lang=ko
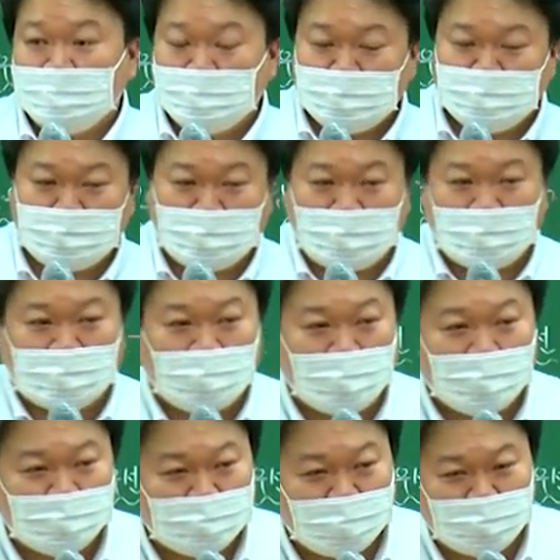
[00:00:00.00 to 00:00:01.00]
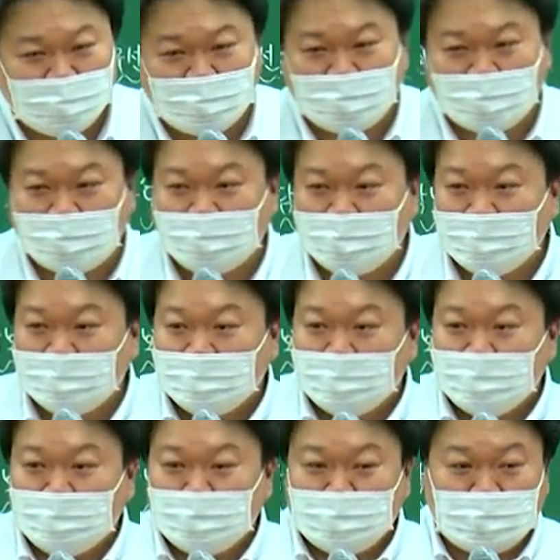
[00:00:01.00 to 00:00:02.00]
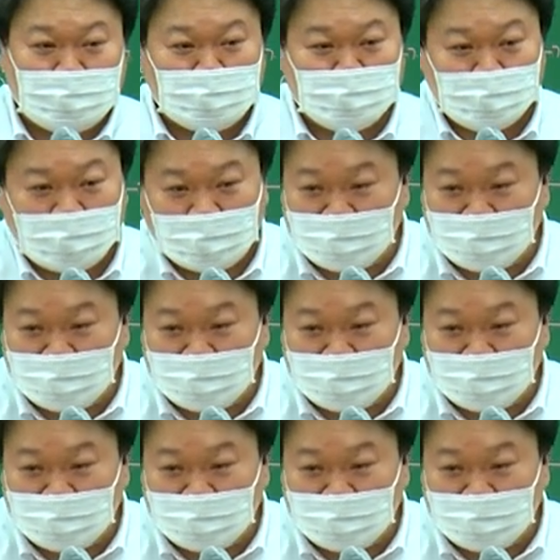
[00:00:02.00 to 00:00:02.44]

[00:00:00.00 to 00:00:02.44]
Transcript: 이제 내가 개업을 했는데 기존에